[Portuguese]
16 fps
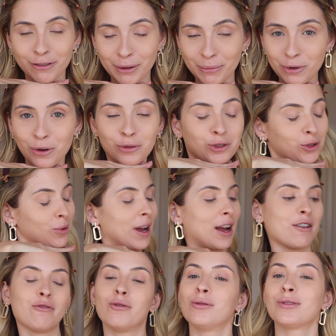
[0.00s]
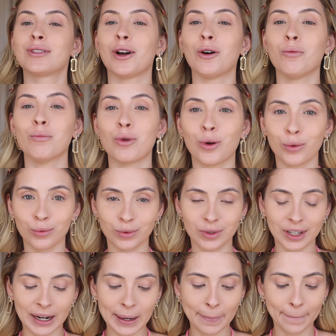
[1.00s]
Vamos continuar, vou usar um
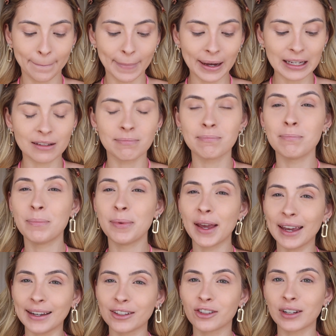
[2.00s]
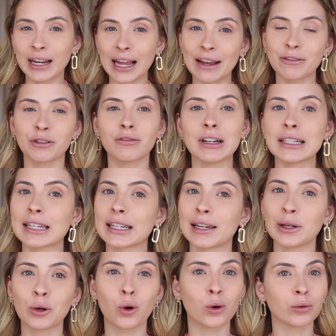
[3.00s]
bronzer, mas bem de leve, não vai ser
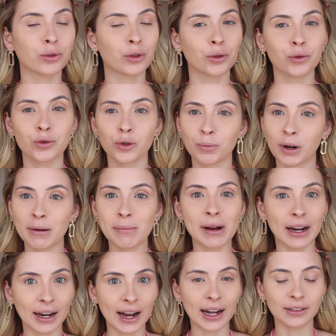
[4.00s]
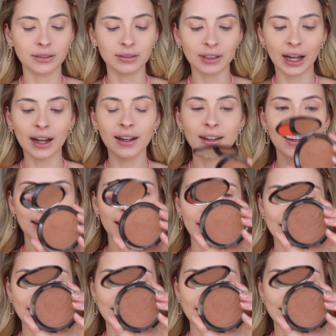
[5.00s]
aquele contorno super marcado, tá?